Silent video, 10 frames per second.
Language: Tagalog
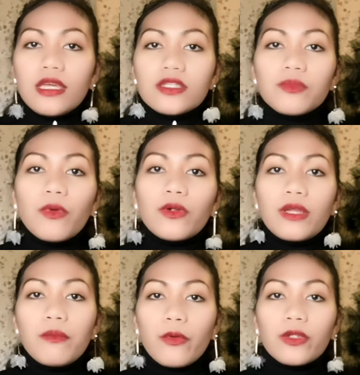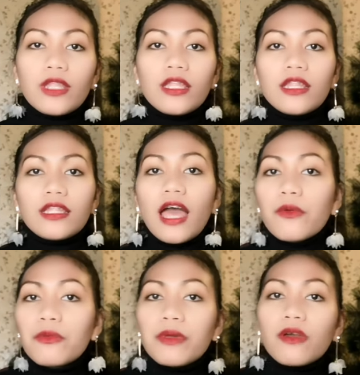it's more important that I
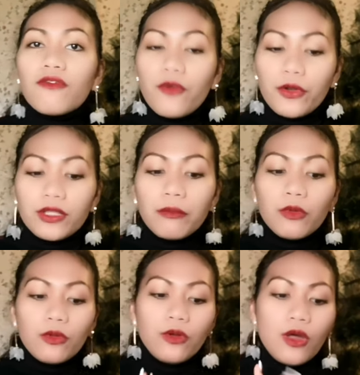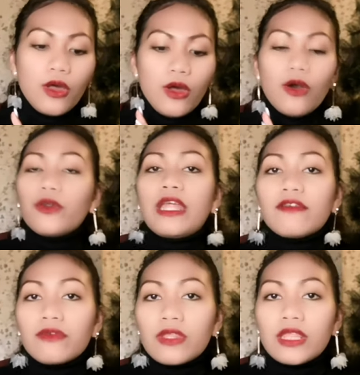will be comfortable on
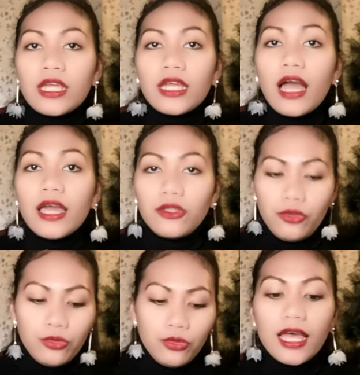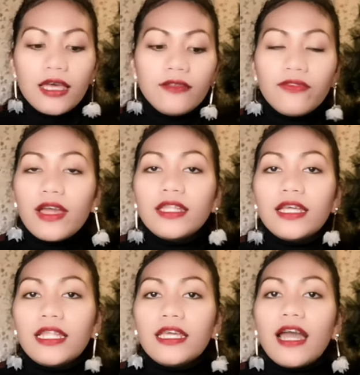everything I do. And
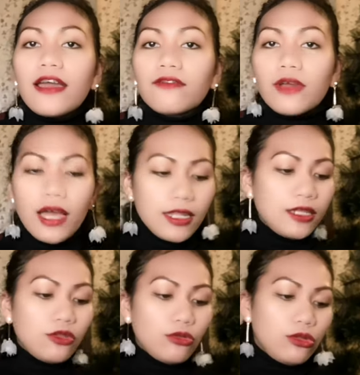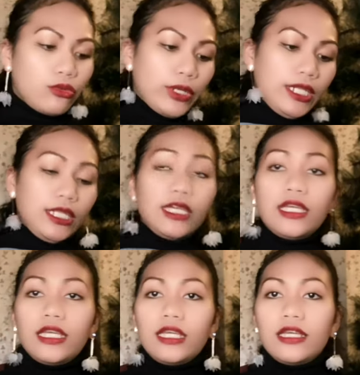finally, I've got it
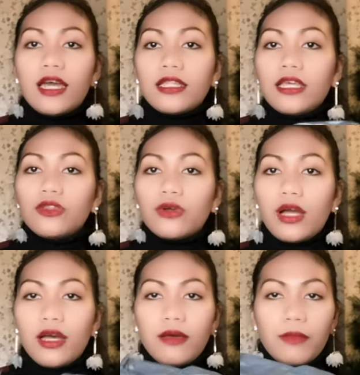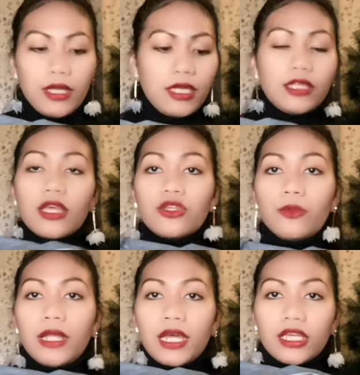already. At ito nga, makikita nyo
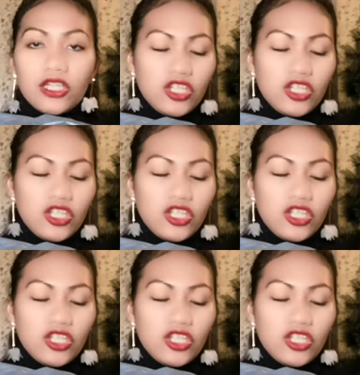malaki